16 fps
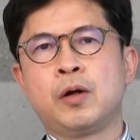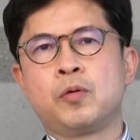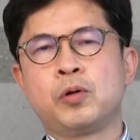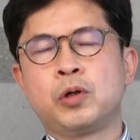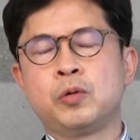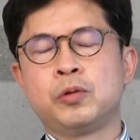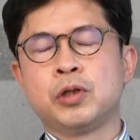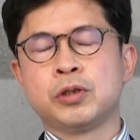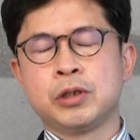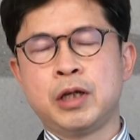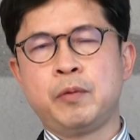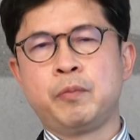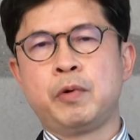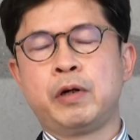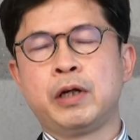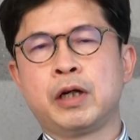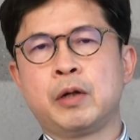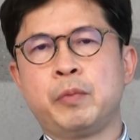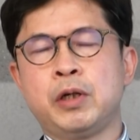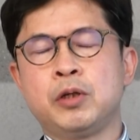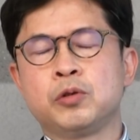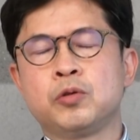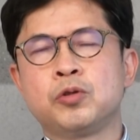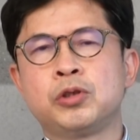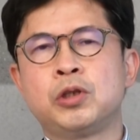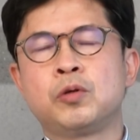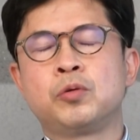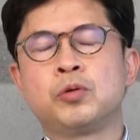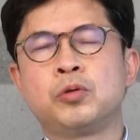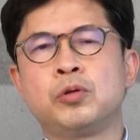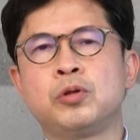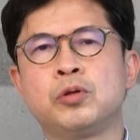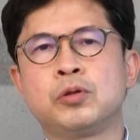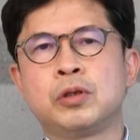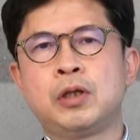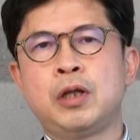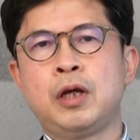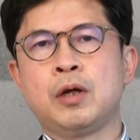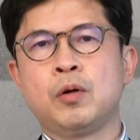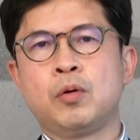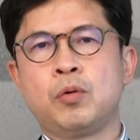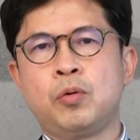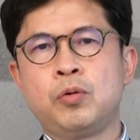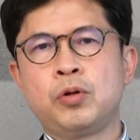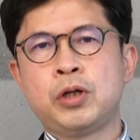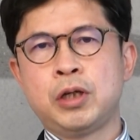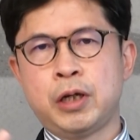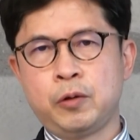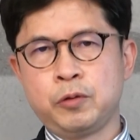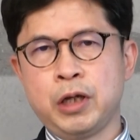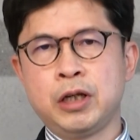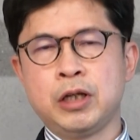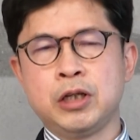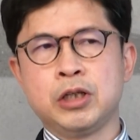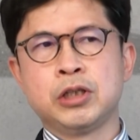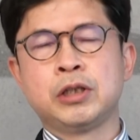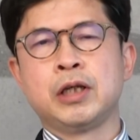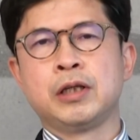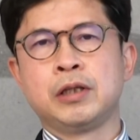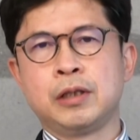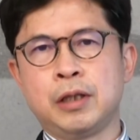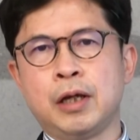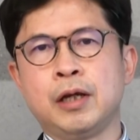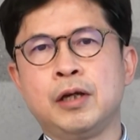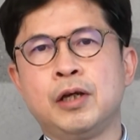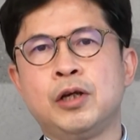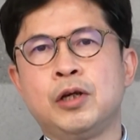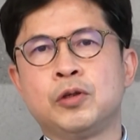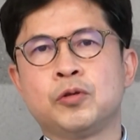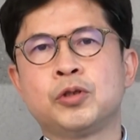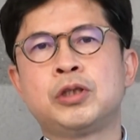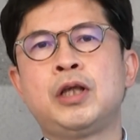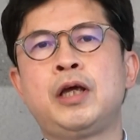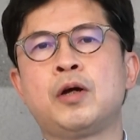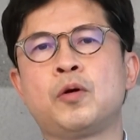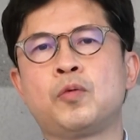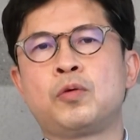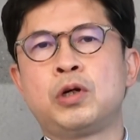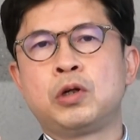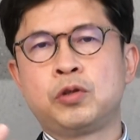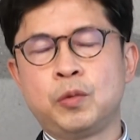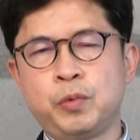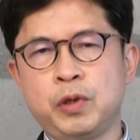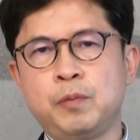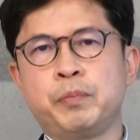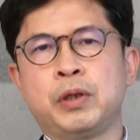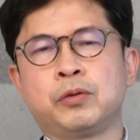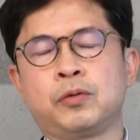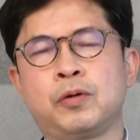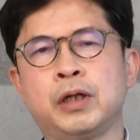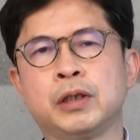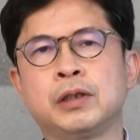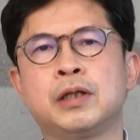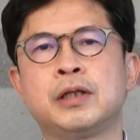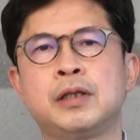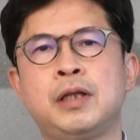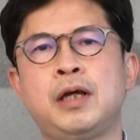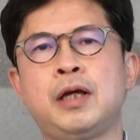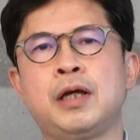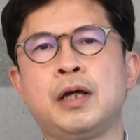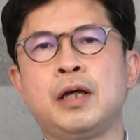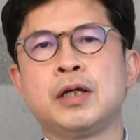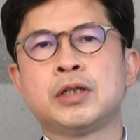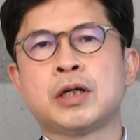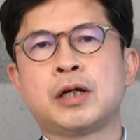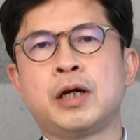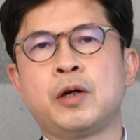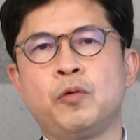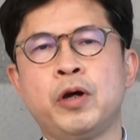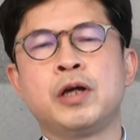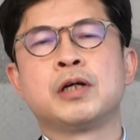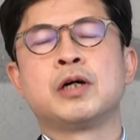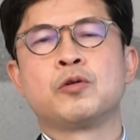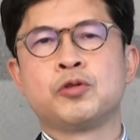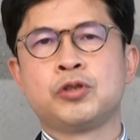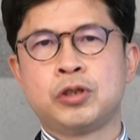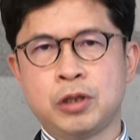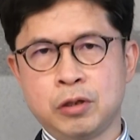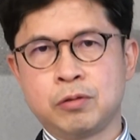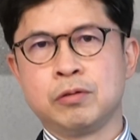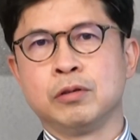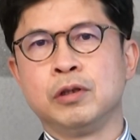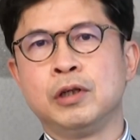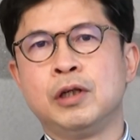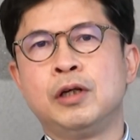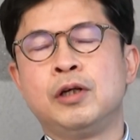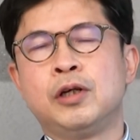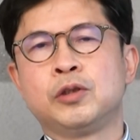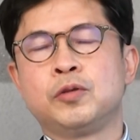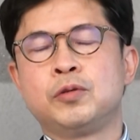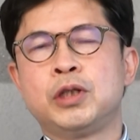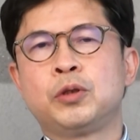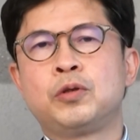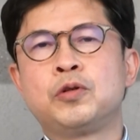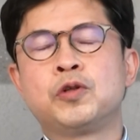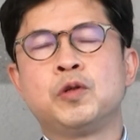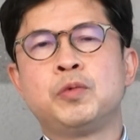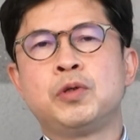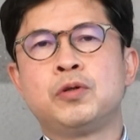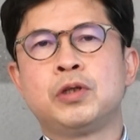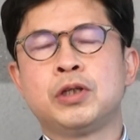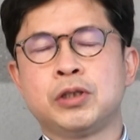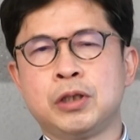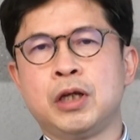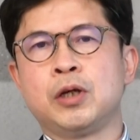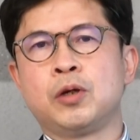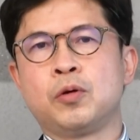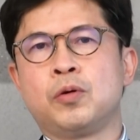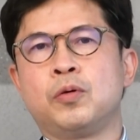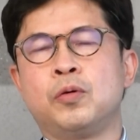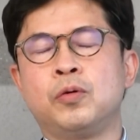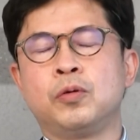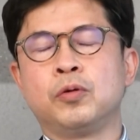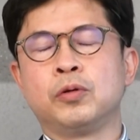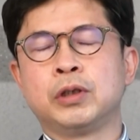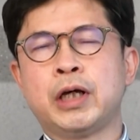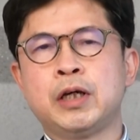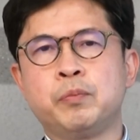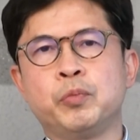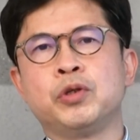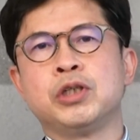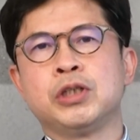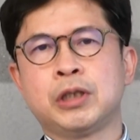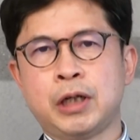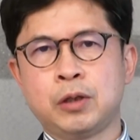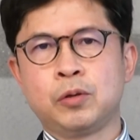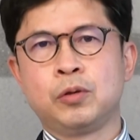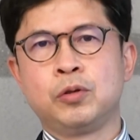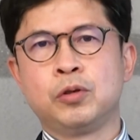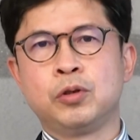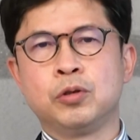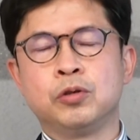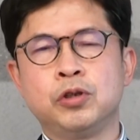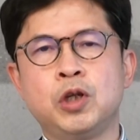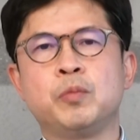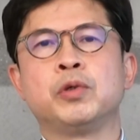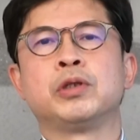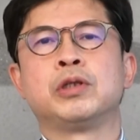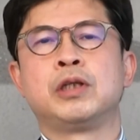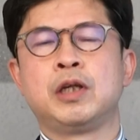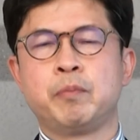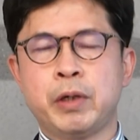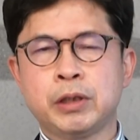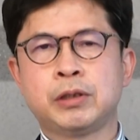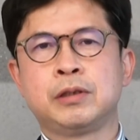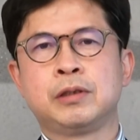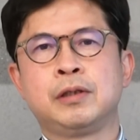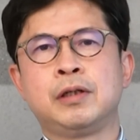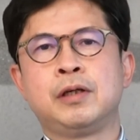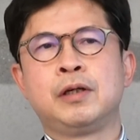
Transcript: これをですね我々が伴走していくことによって大きなうねりにしていってそしてコレクティブインパクトを与えて社会を変革していくそんな取り組みのですね今日体にしたいというふうに思っています